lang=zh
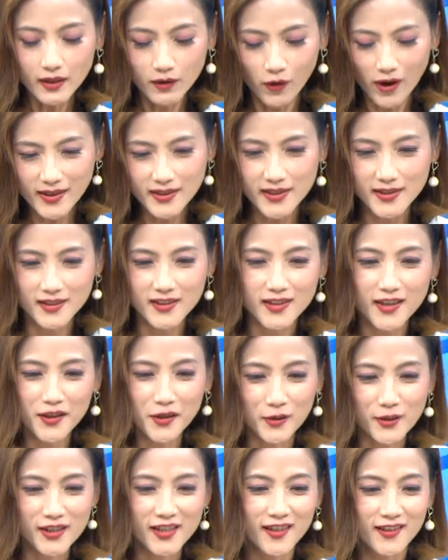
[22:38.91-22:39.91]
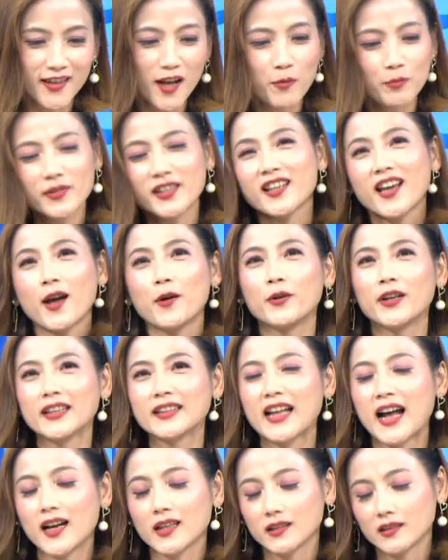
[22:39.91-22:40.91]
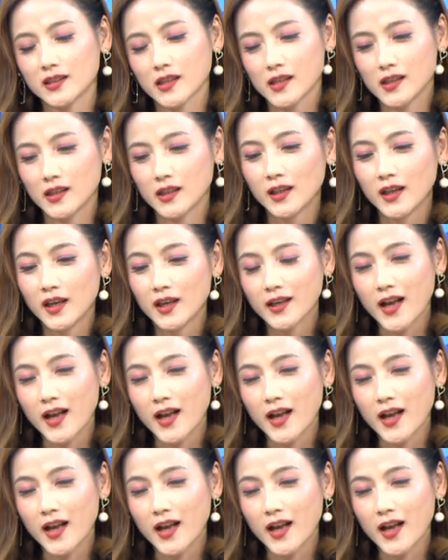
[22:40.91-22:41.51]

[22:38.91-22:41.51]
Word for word: 话时间有限，那我们现在回答这个。